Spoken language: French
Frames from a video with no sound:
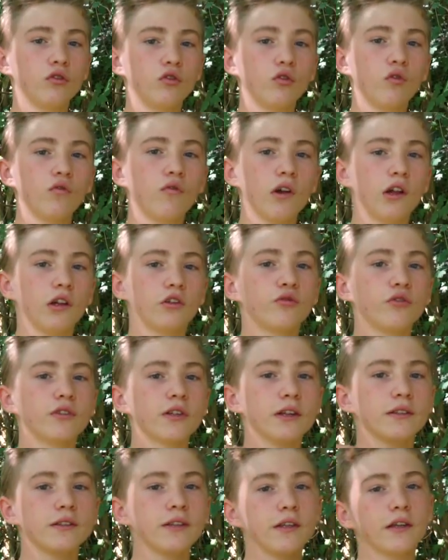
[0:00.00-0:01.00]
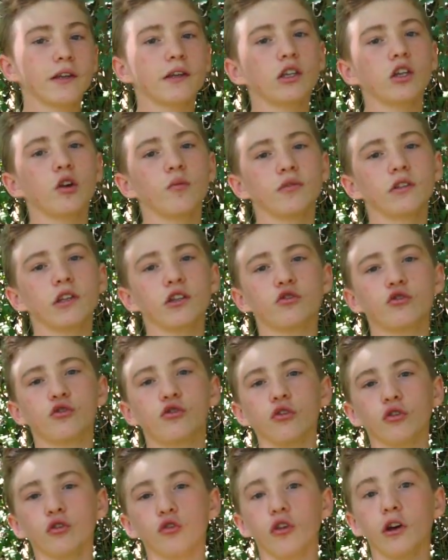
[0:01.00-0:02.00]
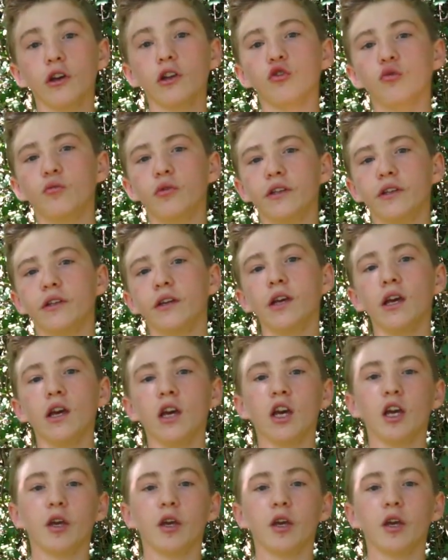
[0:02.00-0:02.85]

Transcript: Donc voilà, tout ça c'est écrit comme ça, je suis sûr de ne rien oublier.